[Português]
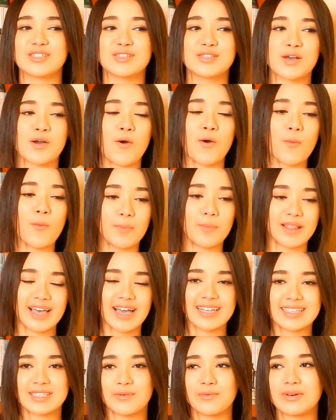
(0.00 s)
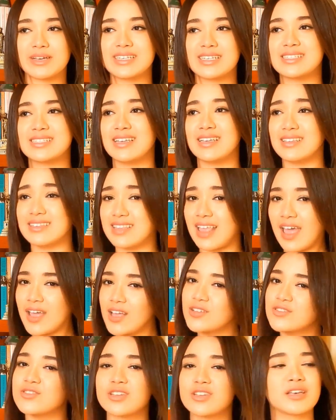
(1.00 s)
que se completam, que se
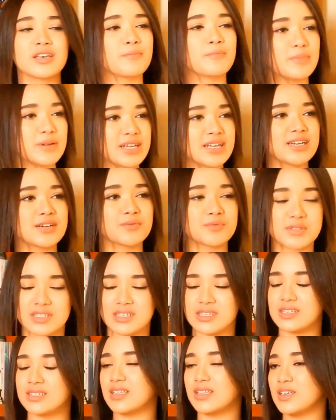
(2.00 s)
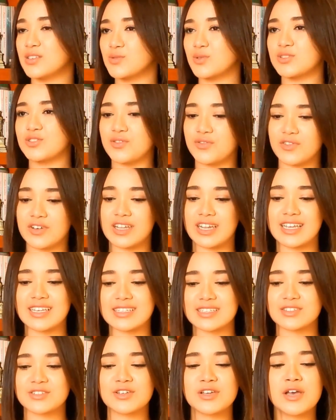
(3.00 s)
entendem, que brigam sim, que têm suas
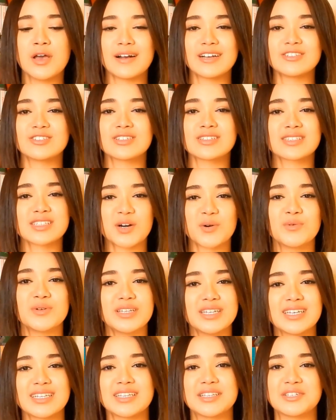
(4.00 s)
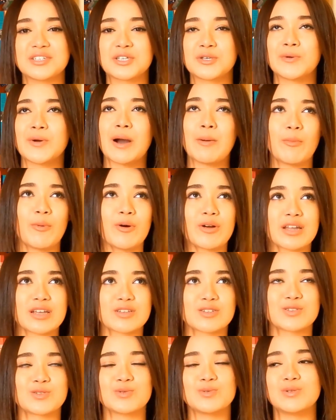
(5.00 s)
diferenças, mas que são unidas, que o amor
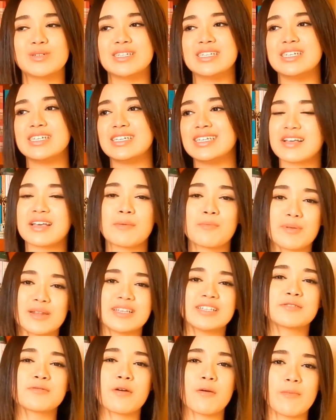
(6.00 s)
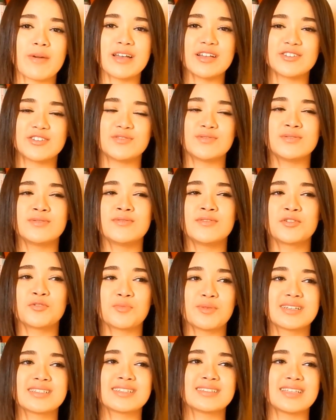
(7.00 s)
as une e que principalmente vivem
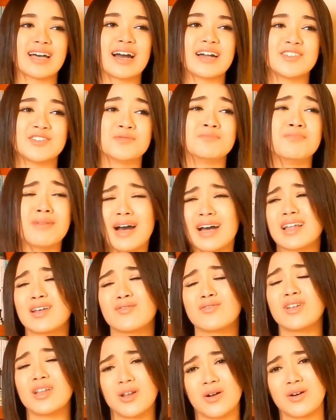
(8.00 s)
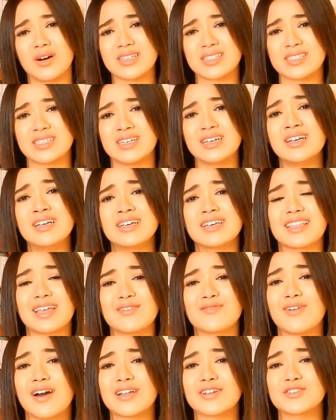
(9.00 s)
numa cidade maravilhosa, que
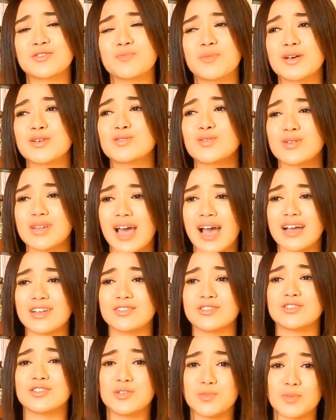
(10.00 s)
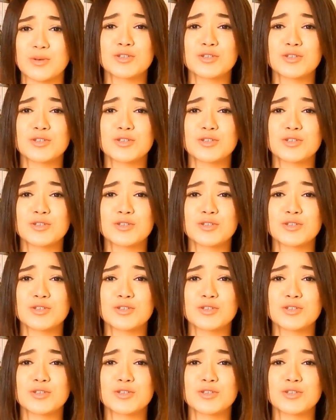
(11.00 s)
tem vários personagens,